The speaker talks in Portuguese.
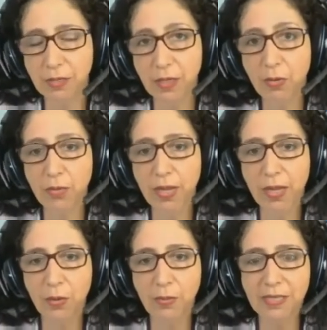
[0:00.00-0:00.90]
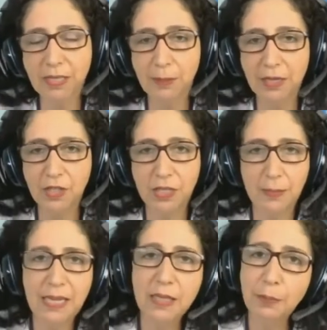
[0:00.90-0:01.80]
Então, é uma das práticas
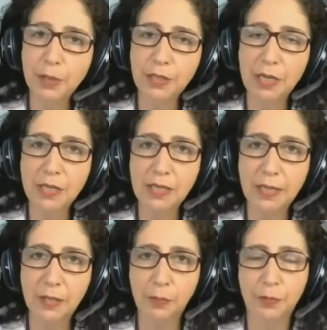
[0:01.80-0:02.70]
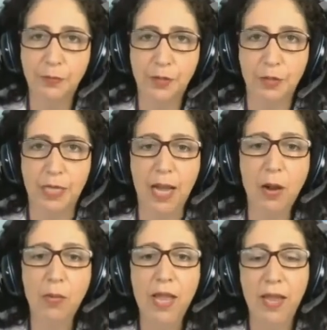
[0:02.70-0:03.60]
mais importantes é que o
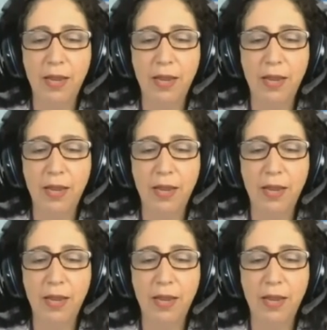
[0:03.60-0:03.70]
profissional